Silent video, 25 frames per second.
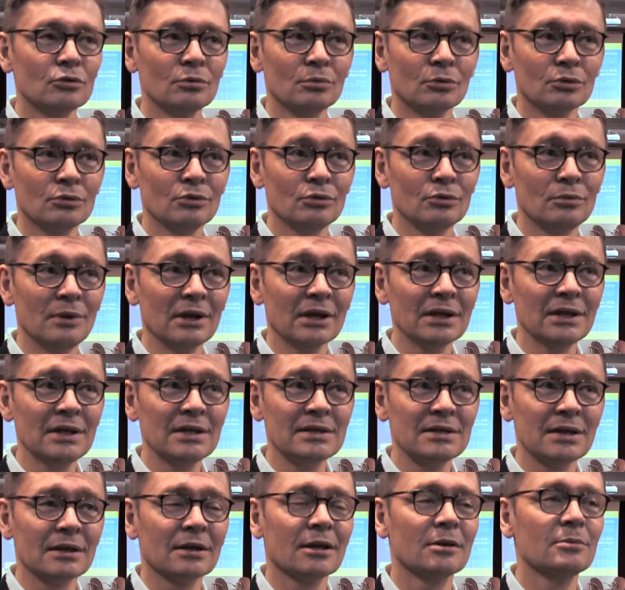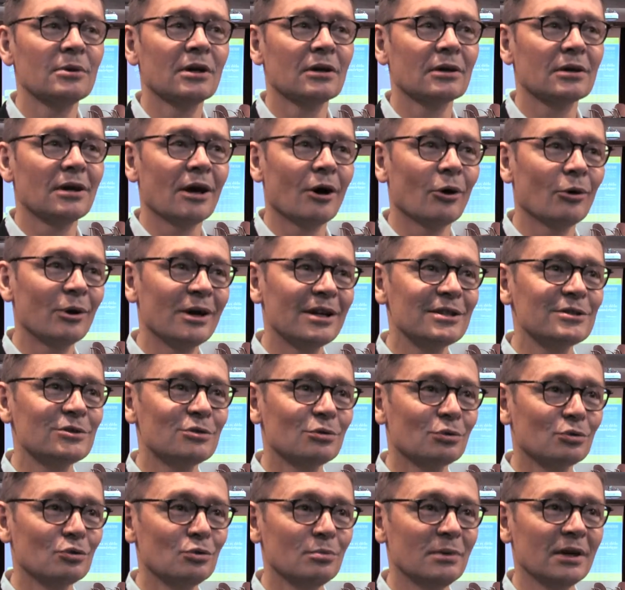du monde du numérique, il sait très bien que la
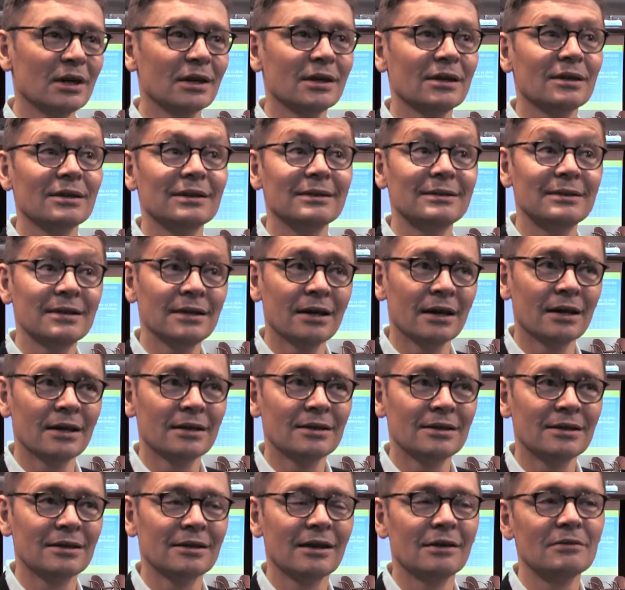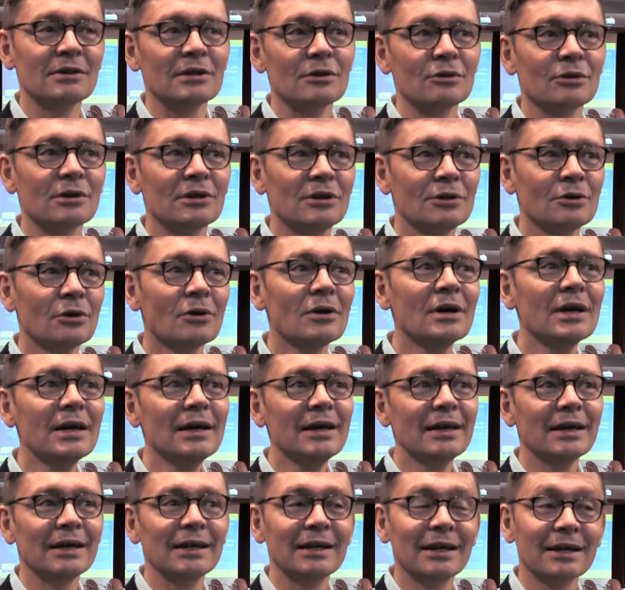relation numérique directe avec le client
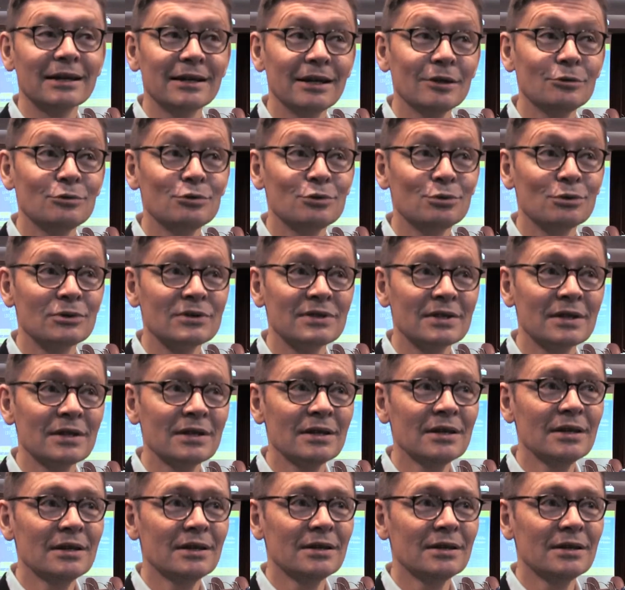est la clé du succès